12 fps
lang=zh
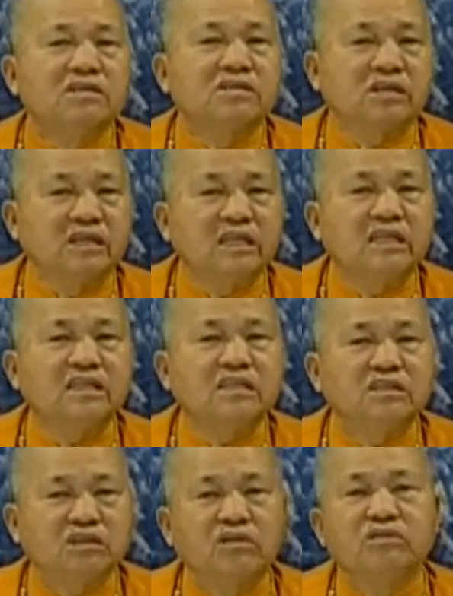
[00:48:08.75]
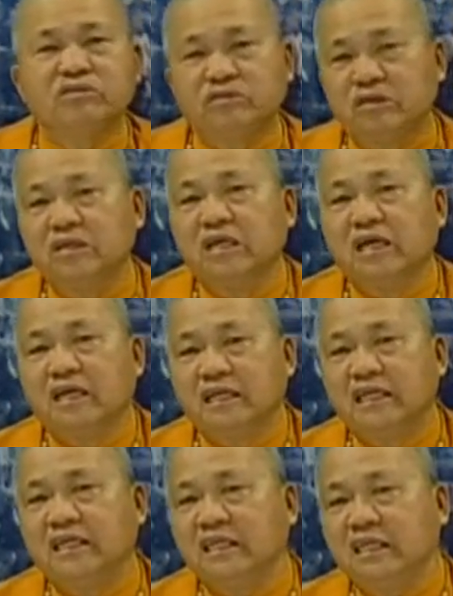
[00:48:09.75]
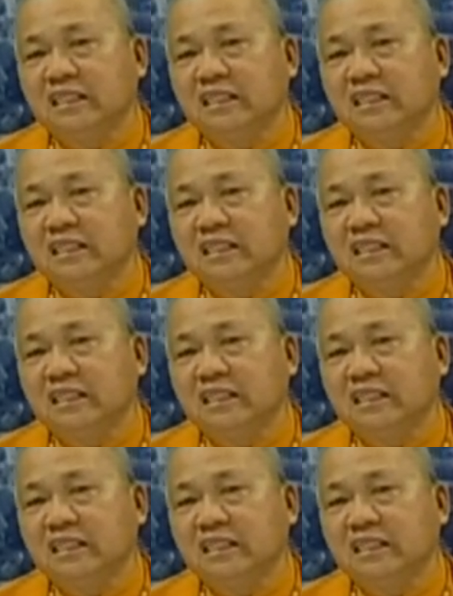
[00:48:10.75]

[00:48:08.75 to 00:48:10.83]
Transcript: 神理咒语，你